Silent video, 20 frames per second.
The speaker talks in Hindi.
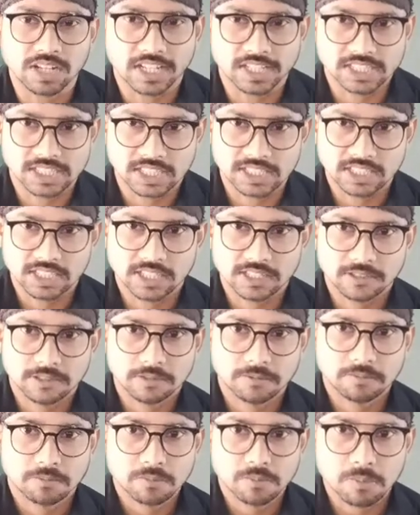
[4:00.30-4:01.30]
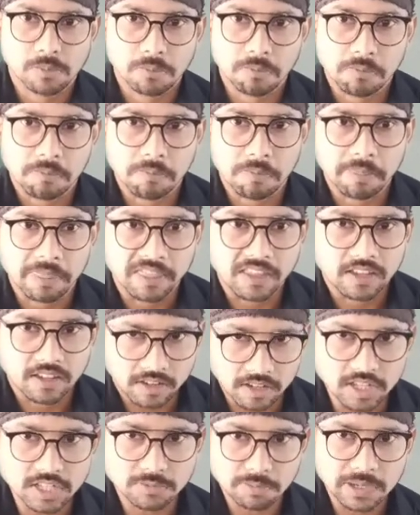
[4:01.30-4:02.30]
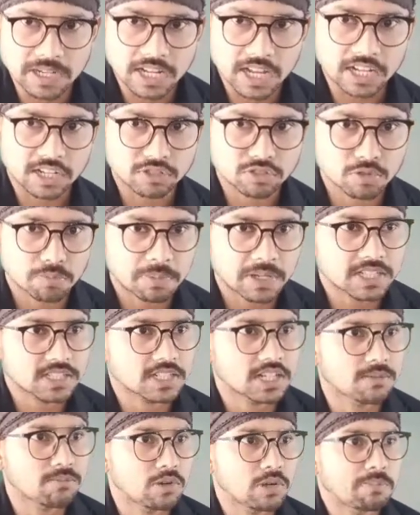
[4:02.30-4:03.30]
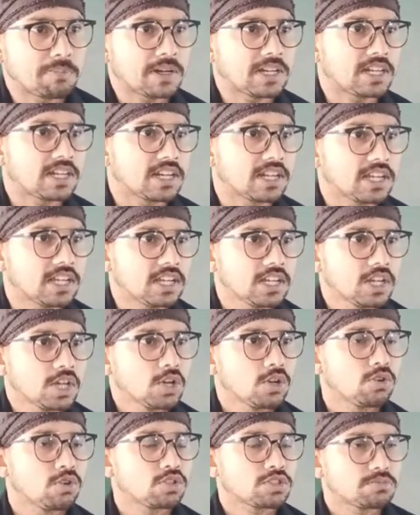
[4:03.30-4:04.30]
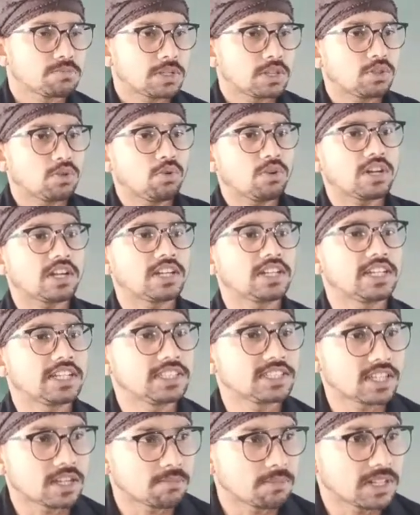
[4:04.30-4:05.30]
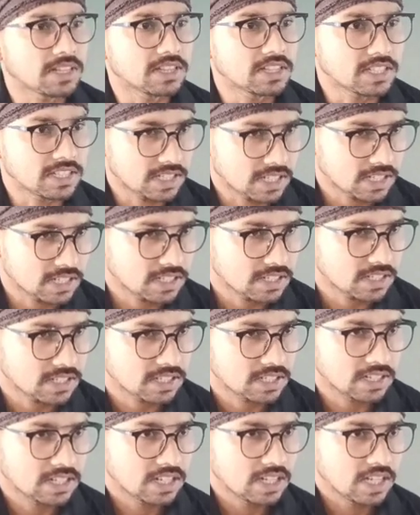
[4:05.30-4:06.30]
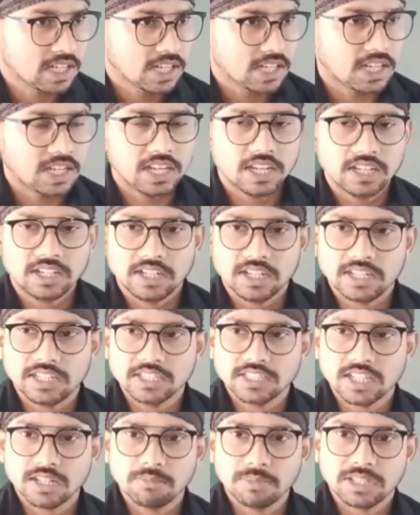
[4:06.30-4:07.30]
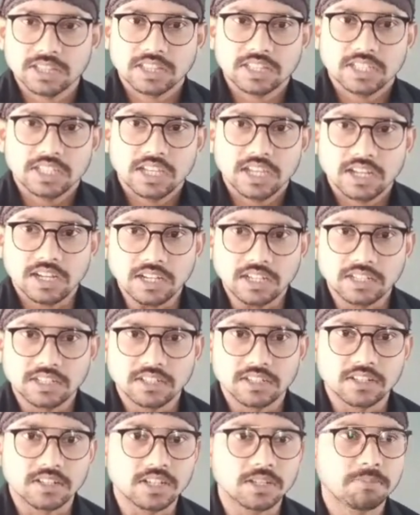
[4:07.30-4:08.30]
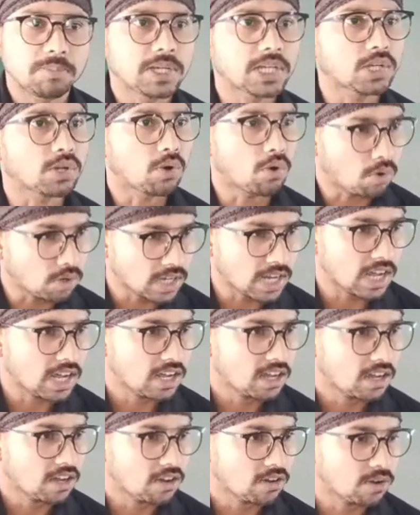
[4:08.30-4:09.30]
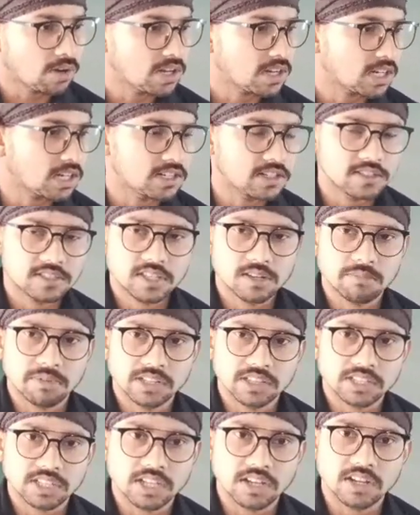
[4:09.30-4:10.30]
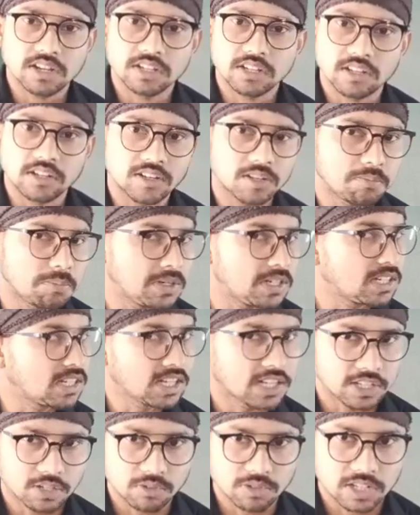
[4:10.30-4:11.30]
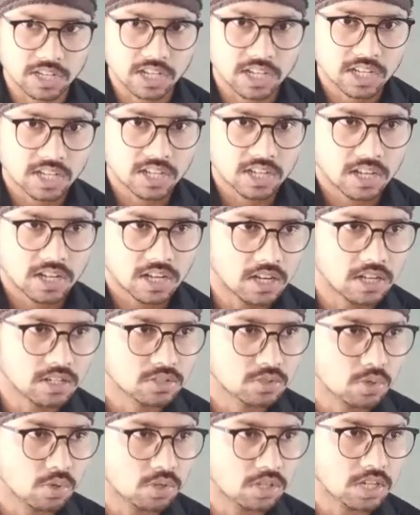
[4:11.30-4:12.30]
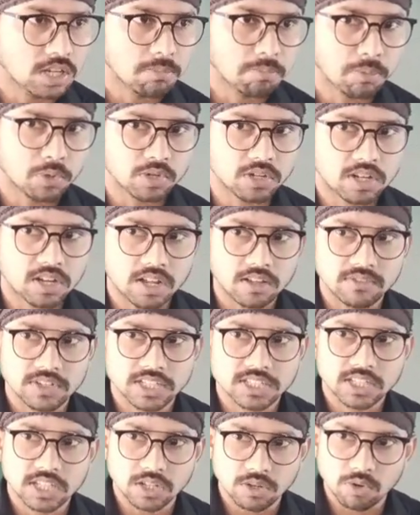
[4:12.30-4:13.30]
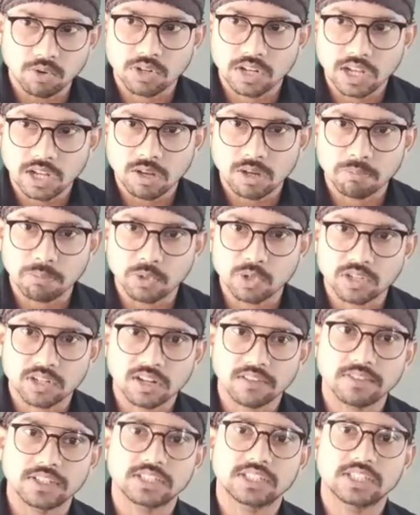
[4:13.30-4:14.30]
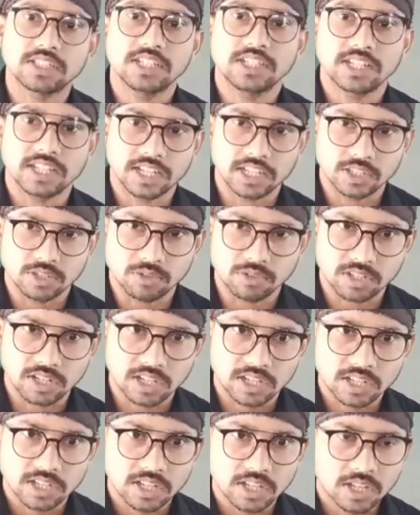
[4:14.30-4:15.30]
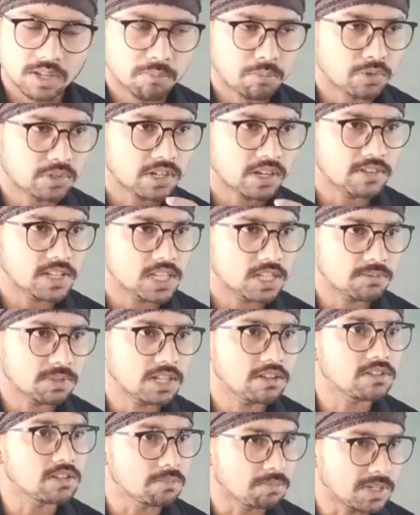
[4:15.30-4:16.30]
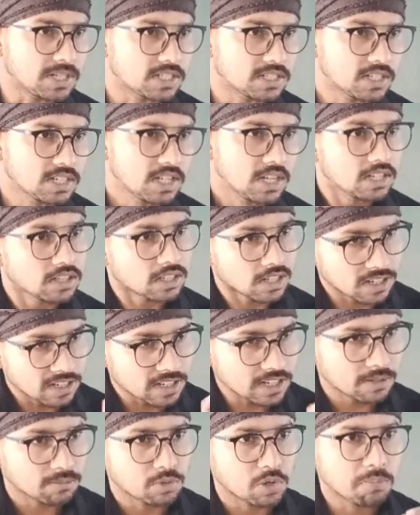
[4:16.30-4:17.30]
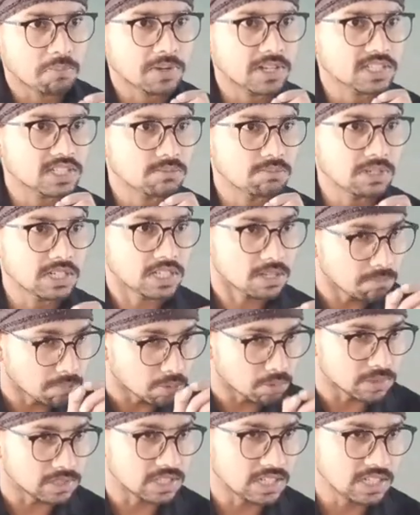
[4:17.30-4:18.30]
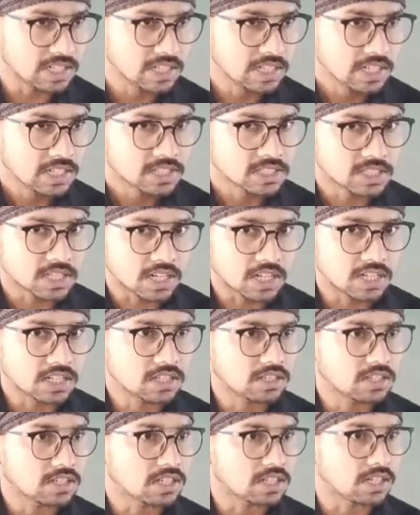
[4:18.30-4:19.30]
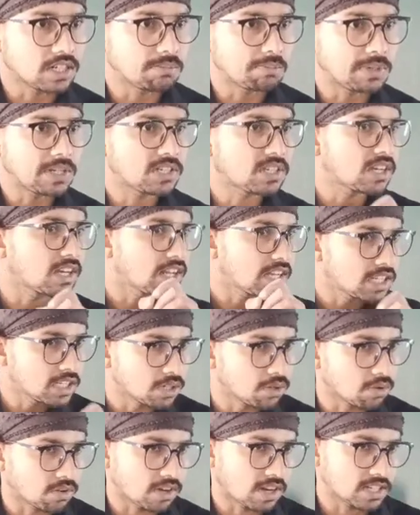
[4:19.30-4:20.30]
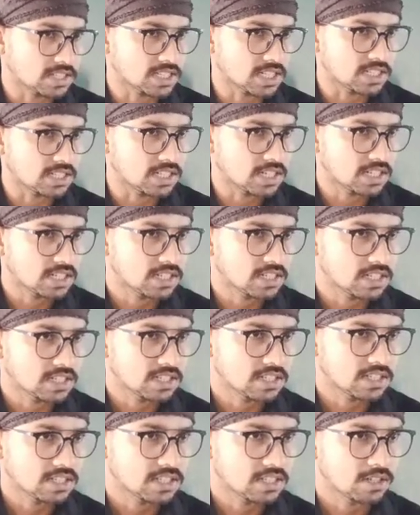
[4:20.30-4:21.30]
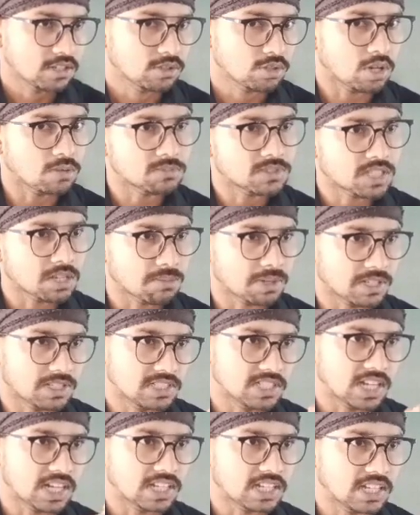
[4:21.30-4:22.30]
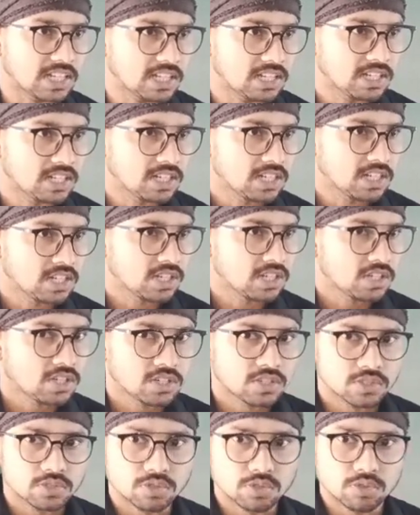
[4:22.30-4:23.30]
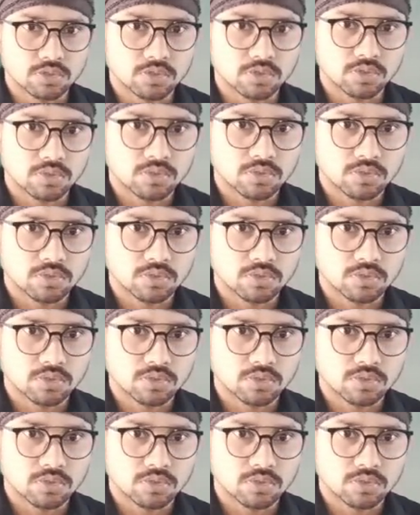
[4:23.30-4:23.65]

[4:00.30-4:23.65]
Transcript: होना चाहिए इस प्रकार के जो प्रश्न हम लोग पढ़ रहे हैं उसमें दो कंडीशन बनती है एक कंडीशन बनती है अंक रिपीट होना और एक कंडीशन बनती है अंक रिपीट नहीं होना अंकों की पुनरावृत्ति होना और पुनरावृत्ति नहीं होना पुनरावृत्ति मतलब रिपीट तो अगर हमको प्रश्न में ये बोल दे कि अंक रिपीट नहीं होना चाहिए तो हम समझ जाएंगे जो